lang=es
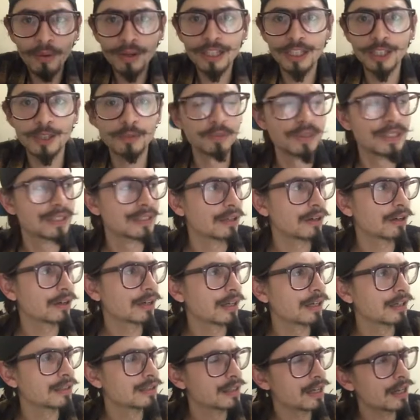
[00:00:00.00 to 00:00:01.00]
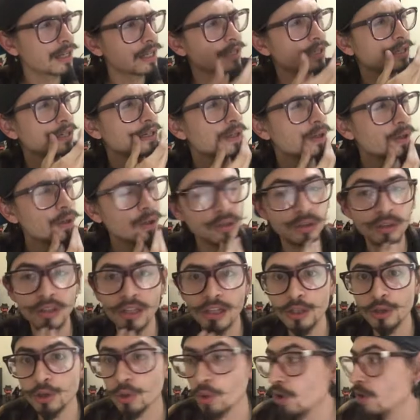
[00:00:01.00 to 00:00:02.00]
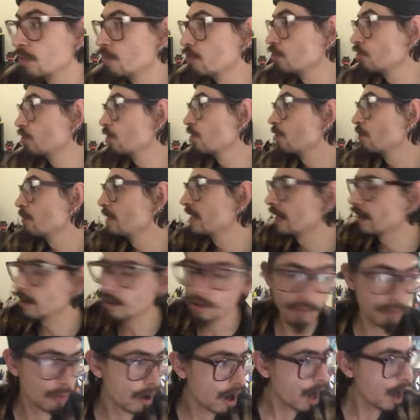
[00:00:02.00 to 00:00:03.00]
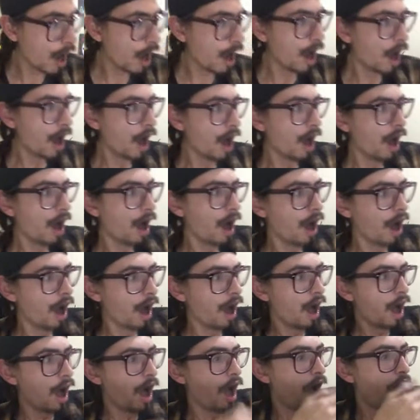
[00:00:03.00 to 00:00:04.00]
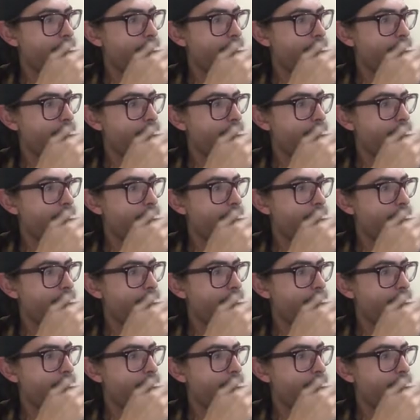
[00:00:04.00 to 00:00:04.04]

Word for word: el despistado que decía el Quijote y todo el mundo lo miraba como... ¡Ah!